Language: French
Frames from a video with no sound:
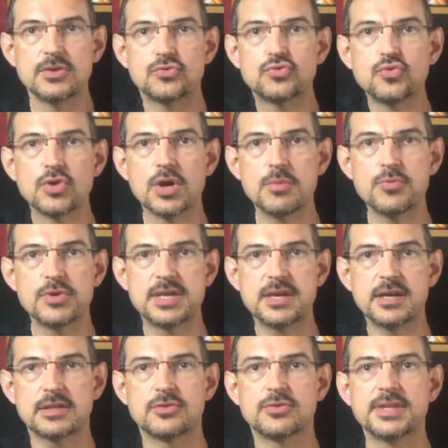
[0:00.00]
Tout comme
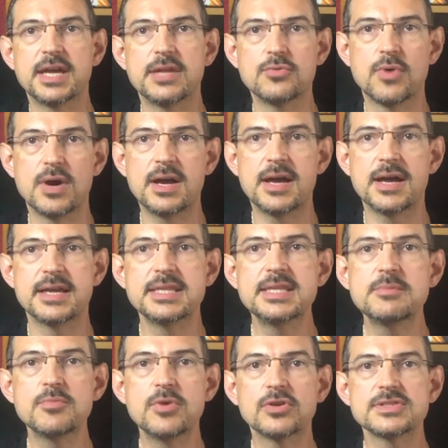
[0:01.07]
Wigert, le Danois a un
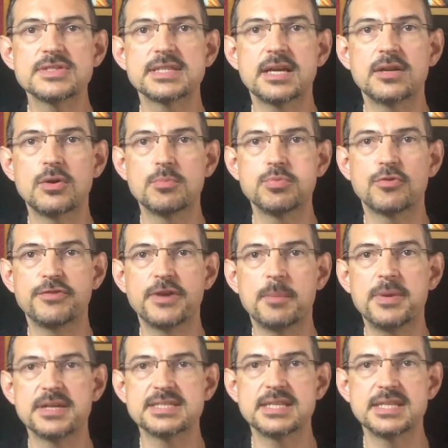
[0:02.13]
immense talent pour faire
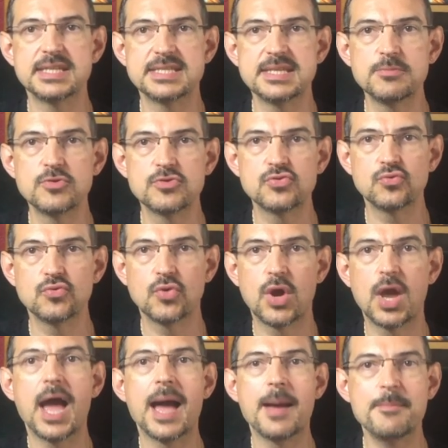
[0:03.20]
passer des émotions,
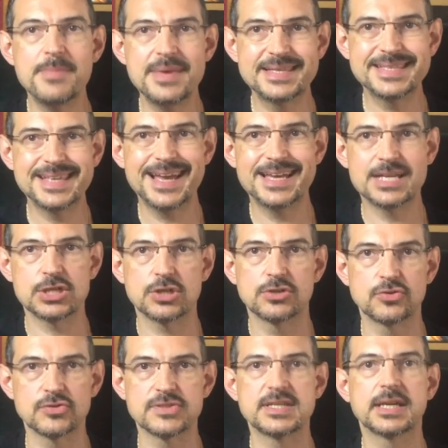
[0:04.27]
un message
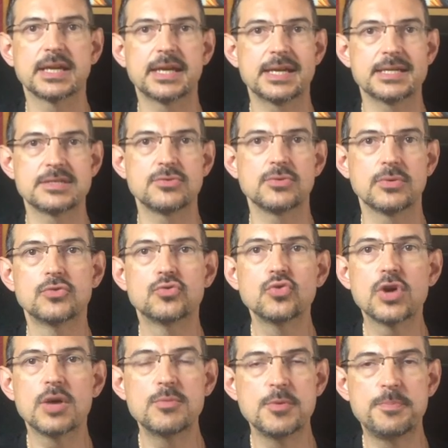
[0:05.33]
dans ses créations. Tout
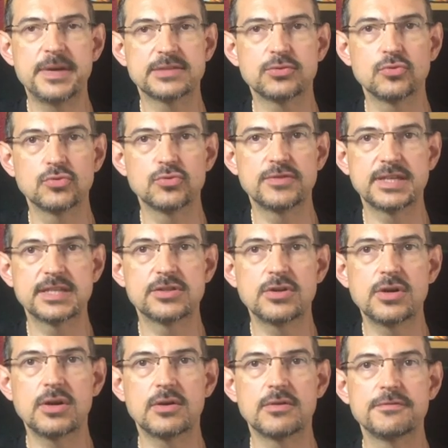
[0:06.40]
comme le patron de Vector,
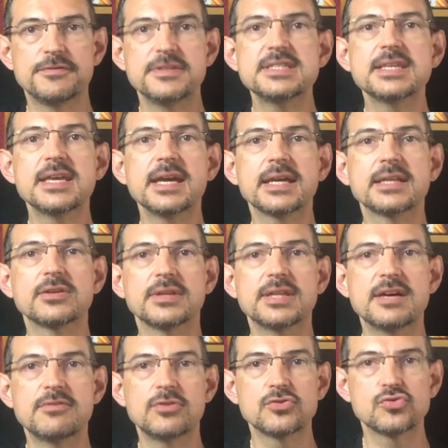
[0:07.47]
Fisker est en
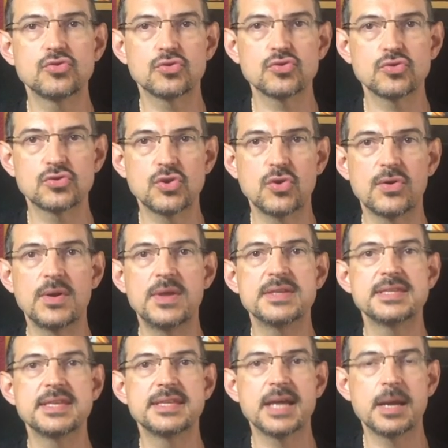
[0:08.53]
avance sur son temps et
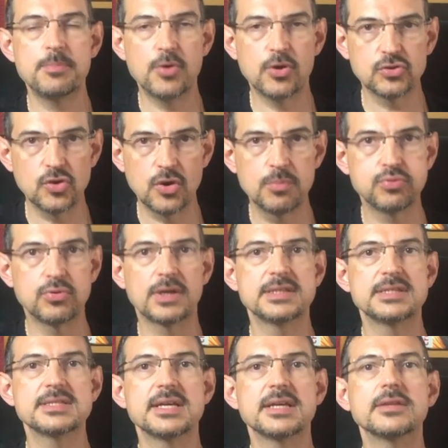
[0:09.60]
c'est important pour un
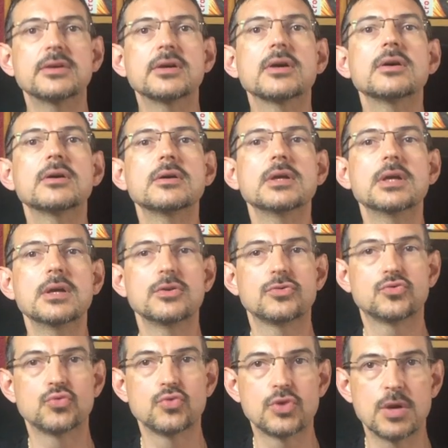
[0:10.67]
designer.
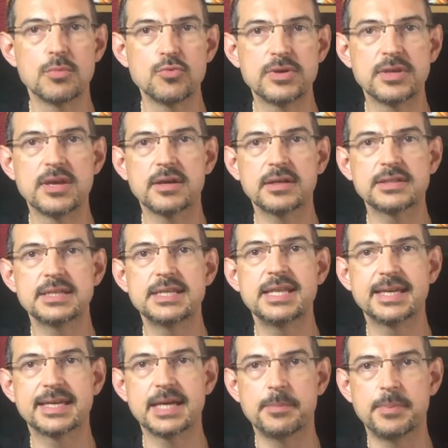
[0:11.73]
Tout comme Wigert, il
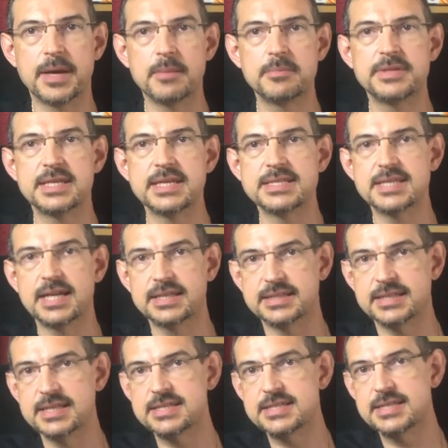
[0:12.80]
est capable
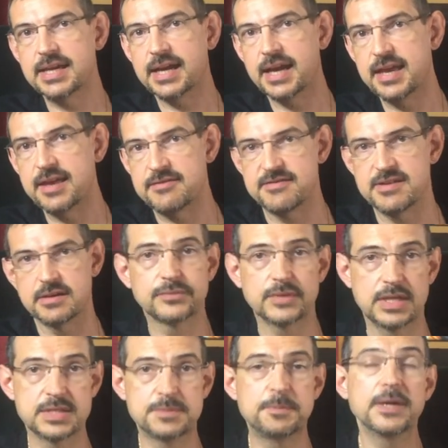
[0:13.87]
d'exalter ses rêves.
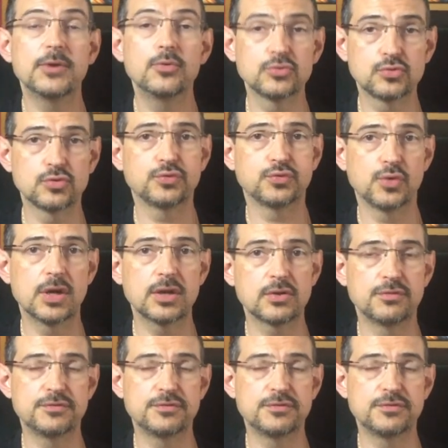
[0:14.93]
Espérons toutefois que